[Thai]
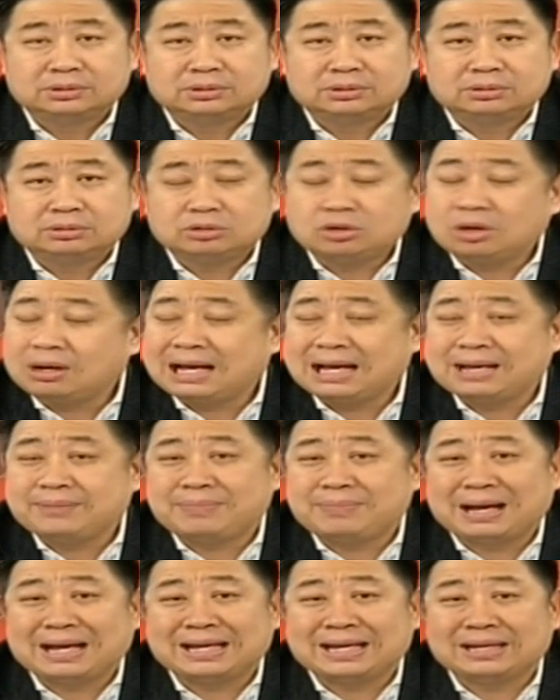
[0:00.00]
ก็ให้
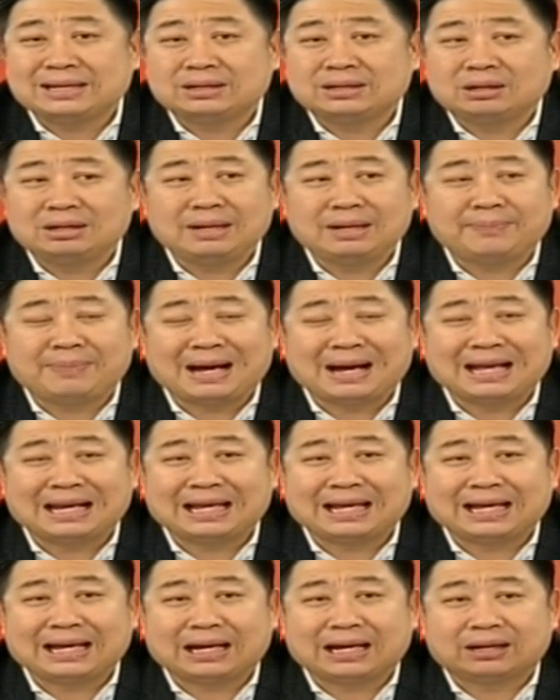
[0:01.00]
ใบเขาเรียกใบอะไร
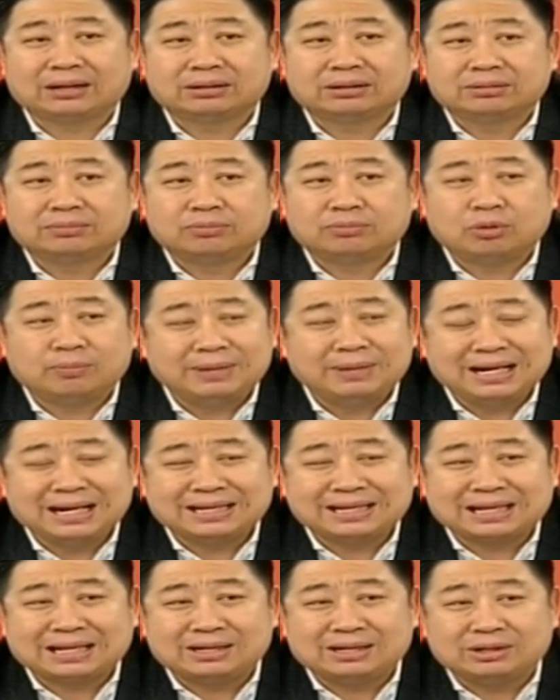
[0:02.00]
อะ่ะผมไม่แน่
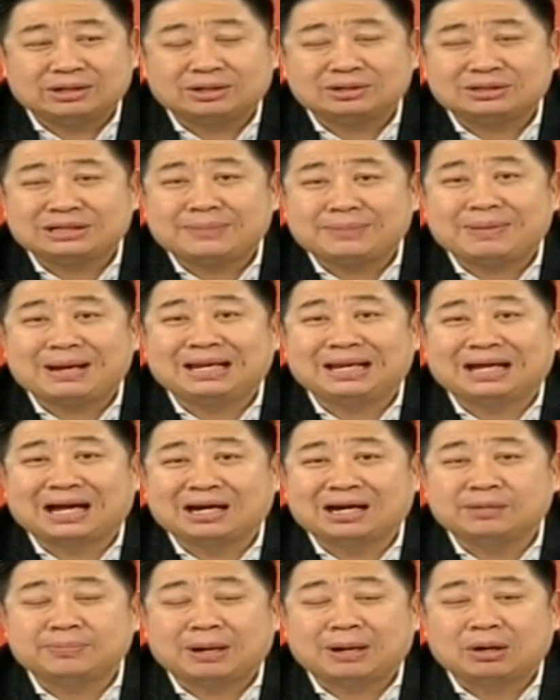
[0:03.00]
ใจเดี๋ยวนี้ก็ใช้ใบเหลือง
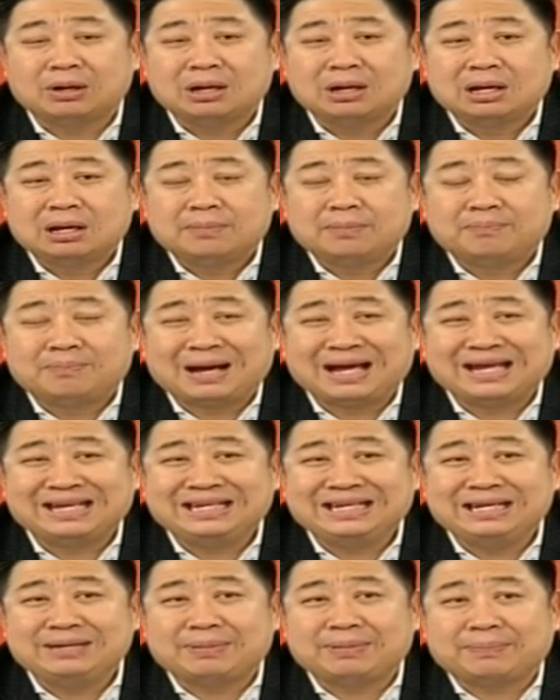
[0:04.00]
หรือเปล่า ใบ
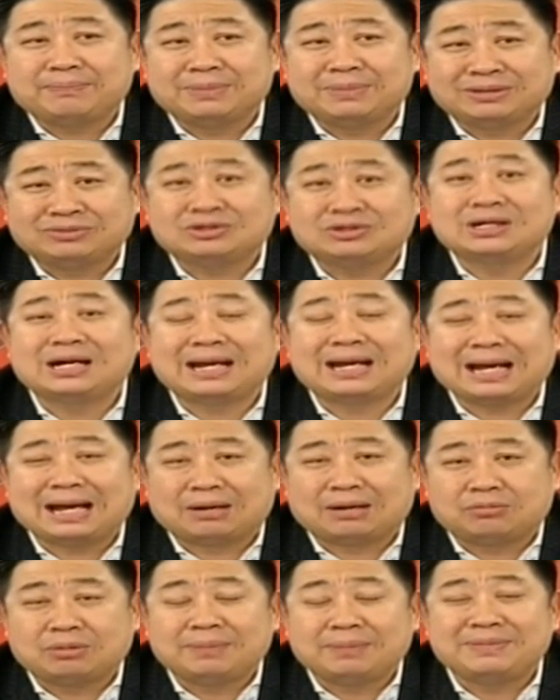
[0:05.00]
ที่แบบเหมือนเตือนอะ
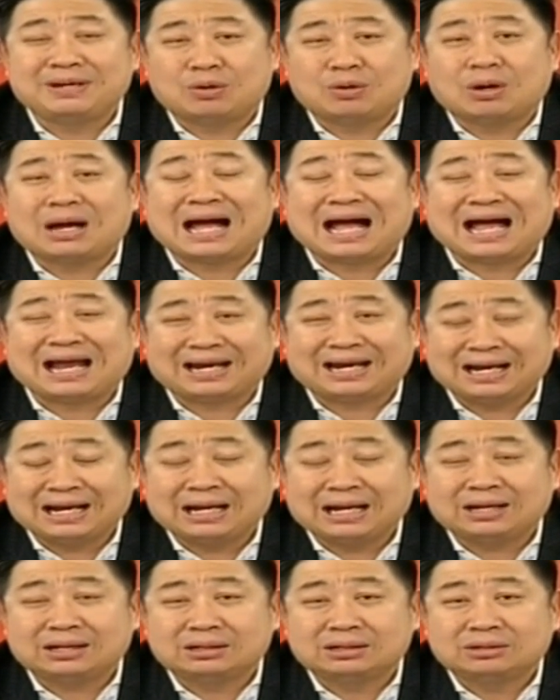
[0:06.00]
ว่ามีโอกาสนะ
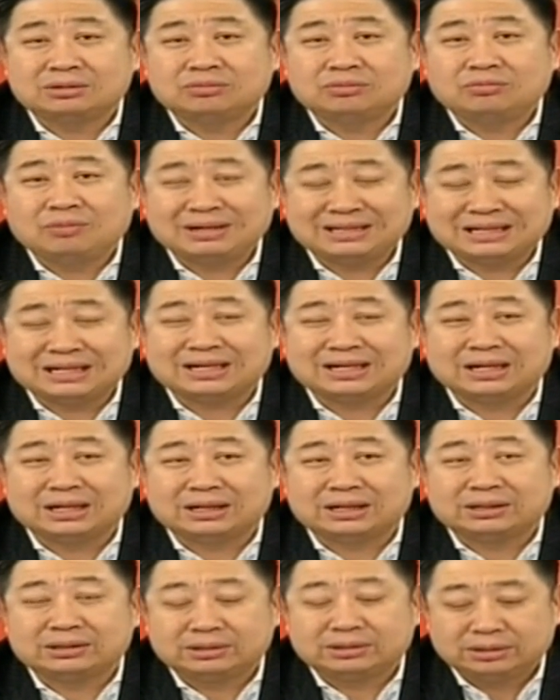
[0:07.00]
ว่าจะเกิด
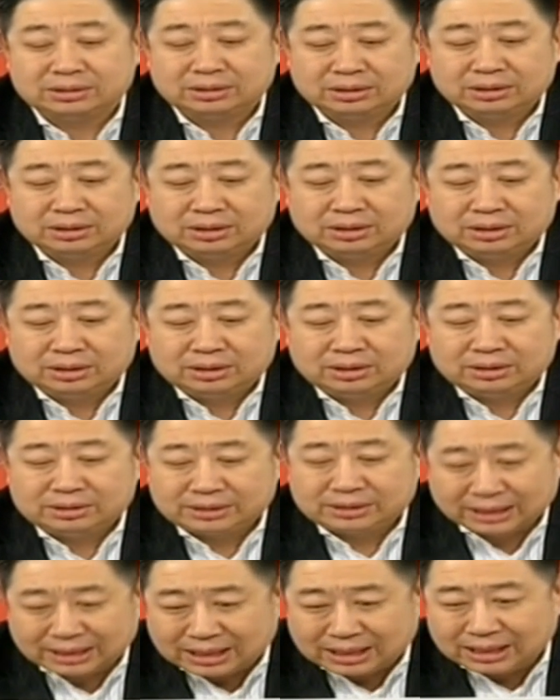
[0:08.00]

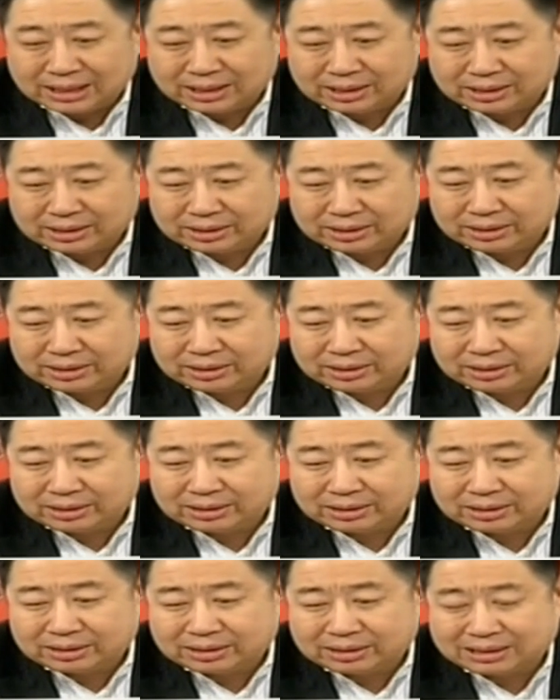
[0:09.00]
จะเกิด
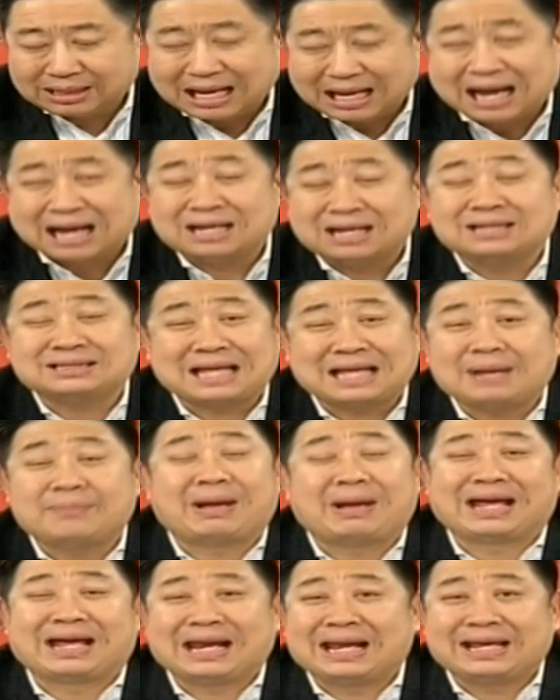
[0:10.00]
การเลือกตั้งให
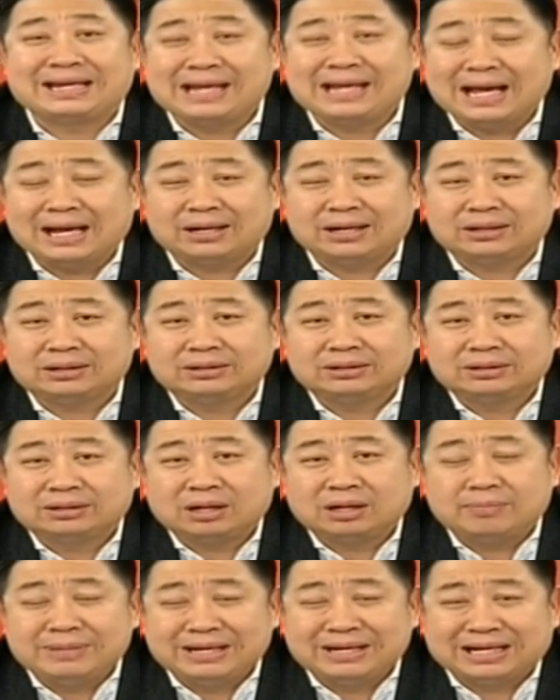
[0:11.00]
ม่อะไรเงี้ย
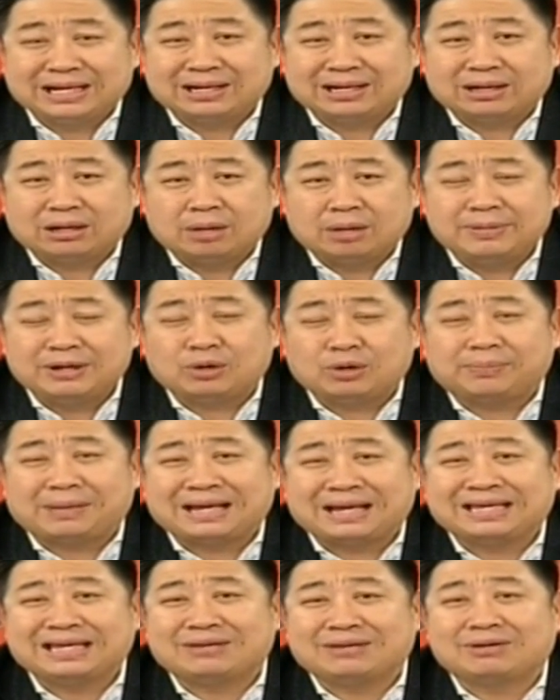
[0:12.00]
เขามีเขามีกฎหมาย
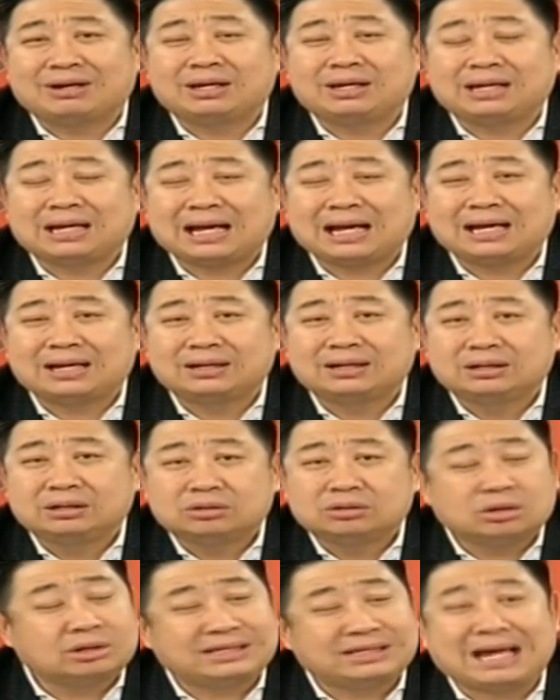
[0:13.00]
เขียนไว้เลยนี่ฮะ
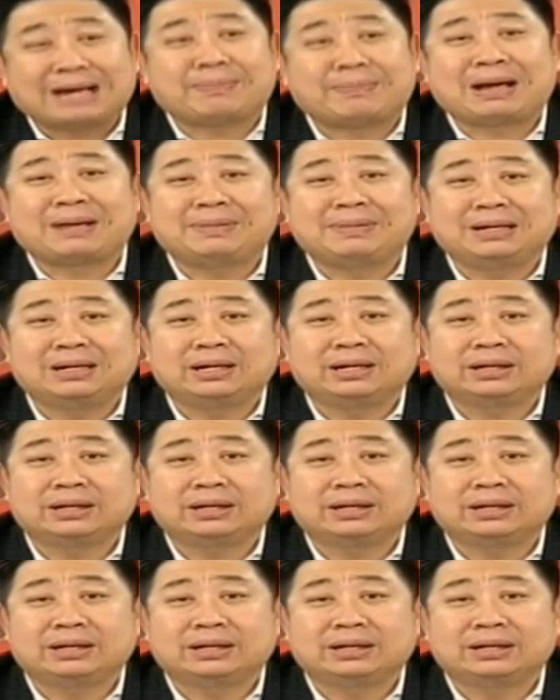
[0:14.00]
ก็แจกใบไปเลย